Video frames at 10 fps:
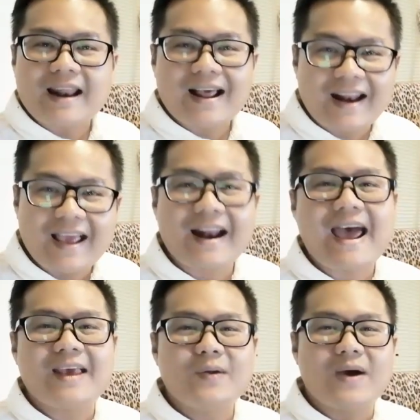รักๆใค
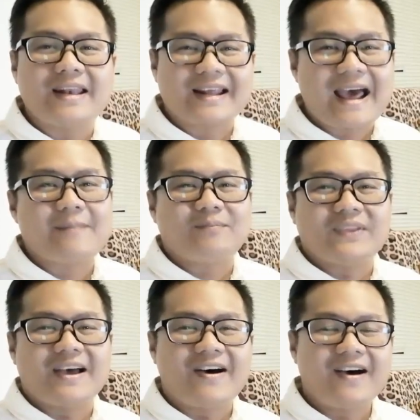ร่ๆด้วยนะครับ
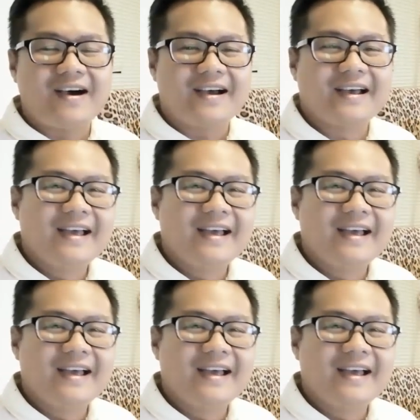เนาะ